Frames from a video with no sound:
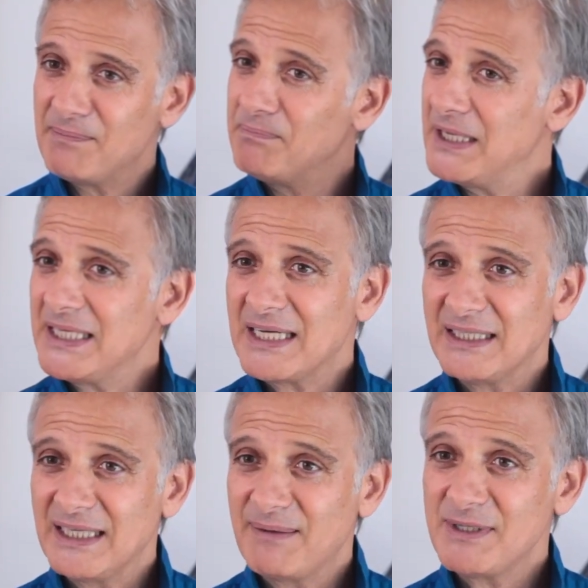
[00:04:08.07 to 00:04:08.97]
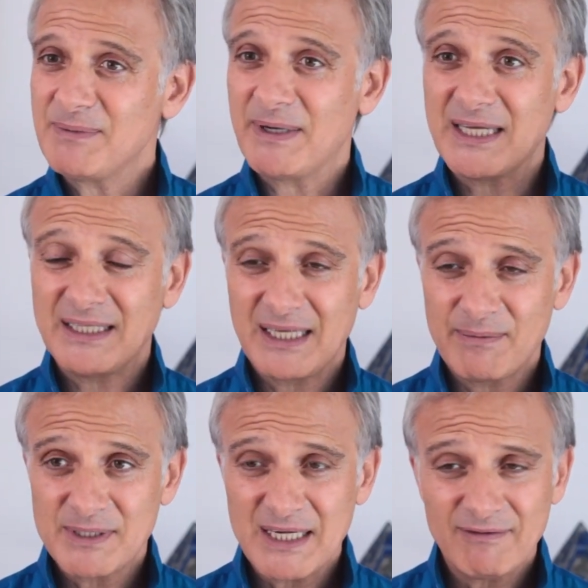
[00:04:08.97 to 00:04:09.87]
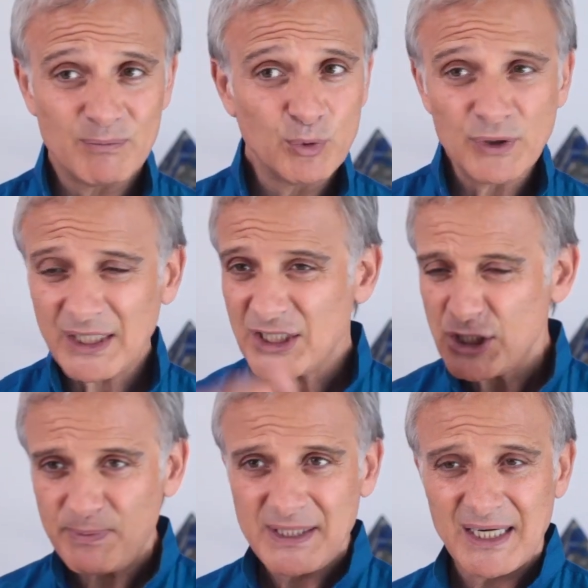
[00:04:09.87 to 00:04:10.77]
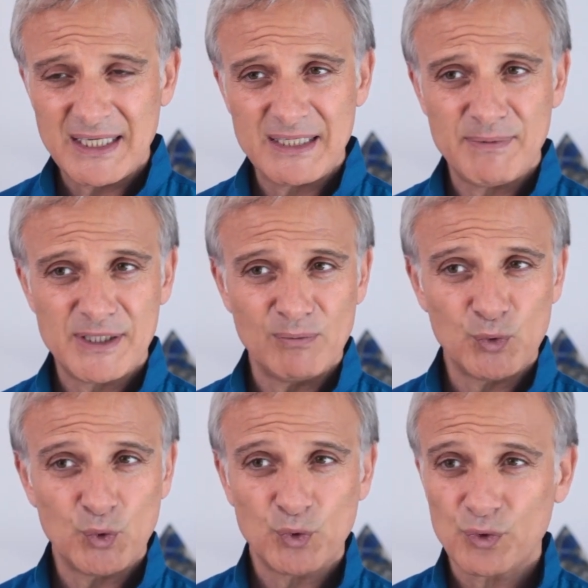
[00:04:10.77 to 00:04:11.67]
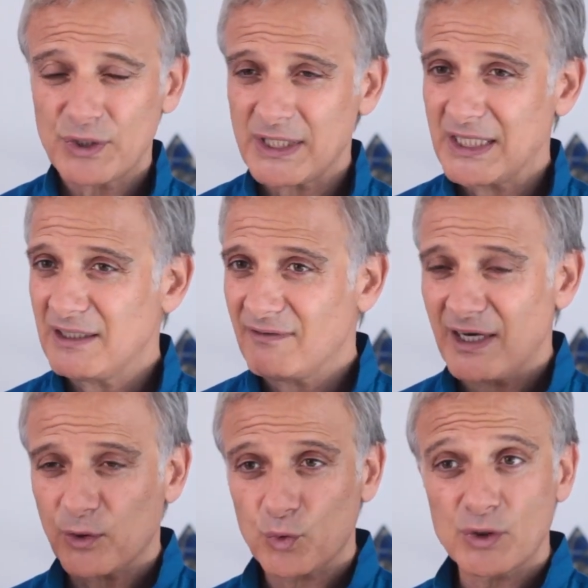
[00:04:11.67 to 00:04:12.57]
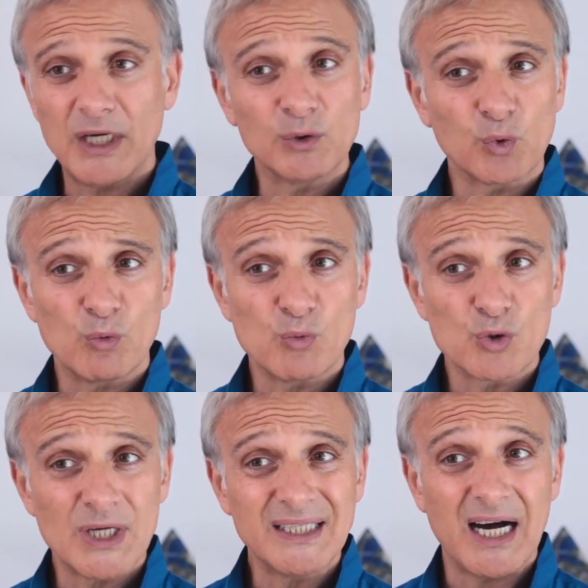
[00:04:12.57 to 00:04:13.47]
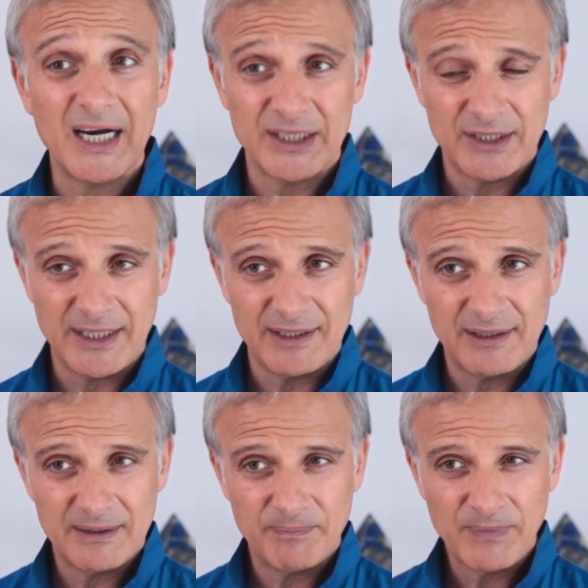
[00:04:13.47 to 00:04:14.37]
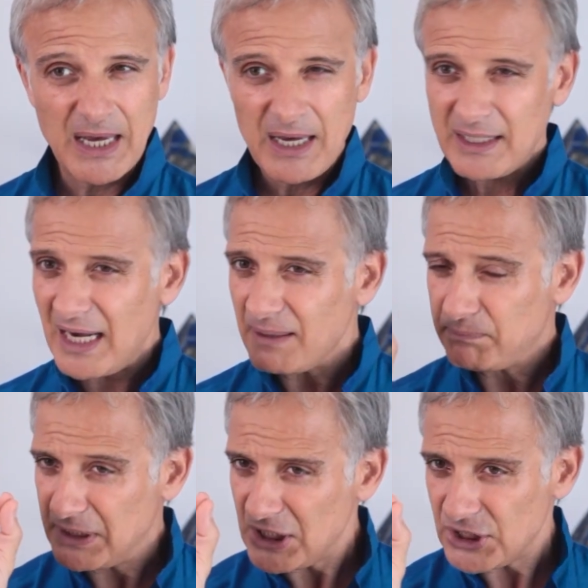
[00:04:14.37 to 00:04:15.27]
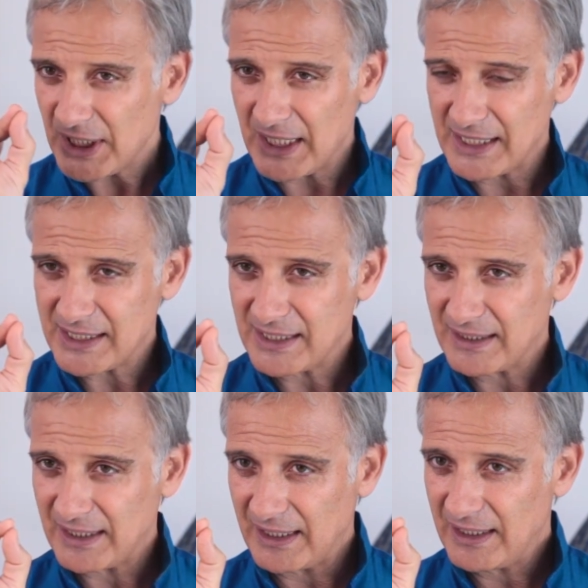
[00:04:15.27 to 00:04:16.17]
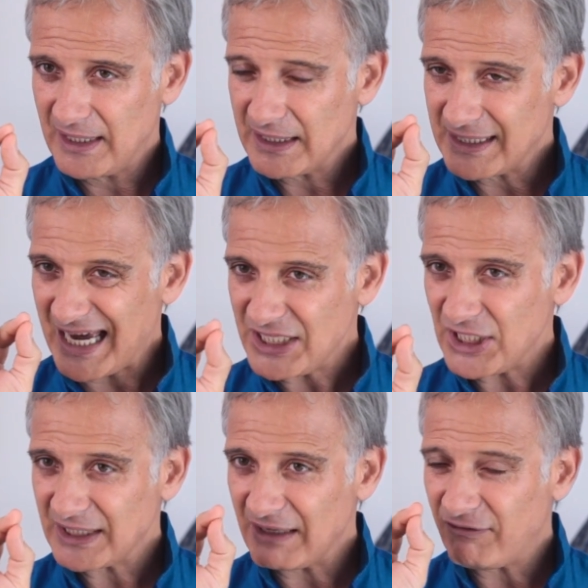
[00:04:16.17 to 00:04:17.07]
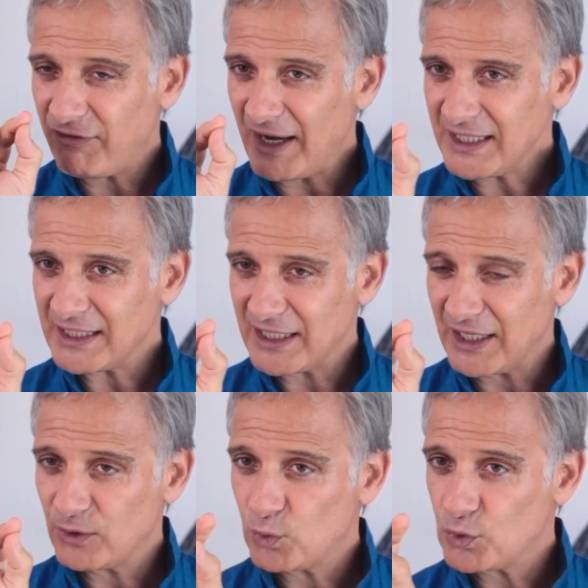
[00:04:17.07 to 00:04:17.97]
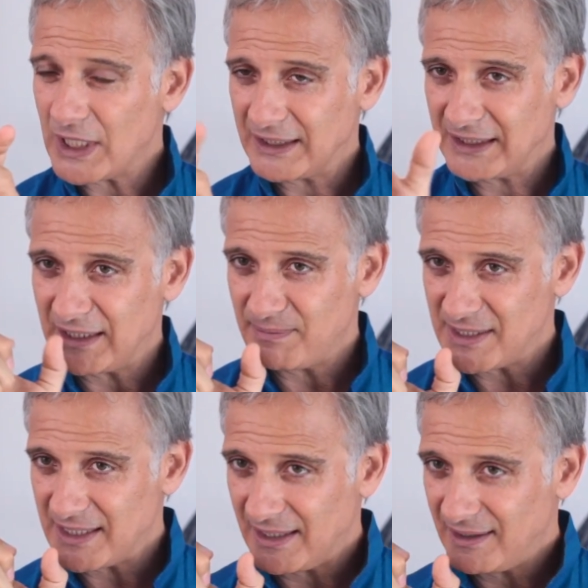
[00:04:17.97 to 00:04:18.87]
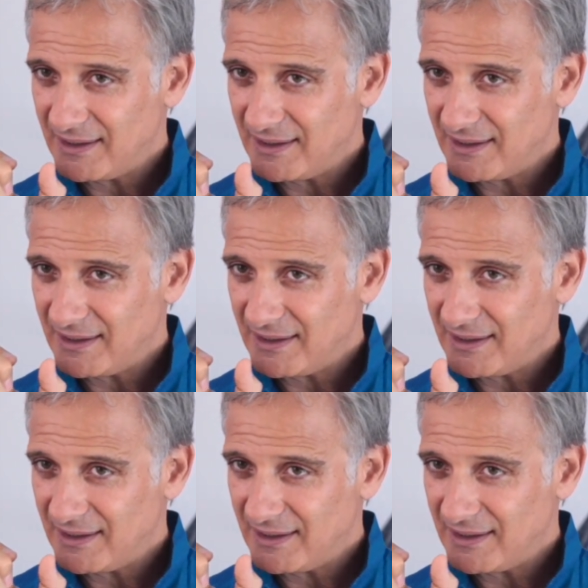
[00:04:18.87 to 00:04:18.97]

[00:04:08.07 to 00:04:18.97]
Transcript: meridyenlerimiz bedenlerimizden ve bunların hiçbir tanesi bizim duygu, zihin veya ruhsal durumumuzdan ayrı değil. Yani bir şeyi aslında gerçekten fark ederek düzelttiğimizde,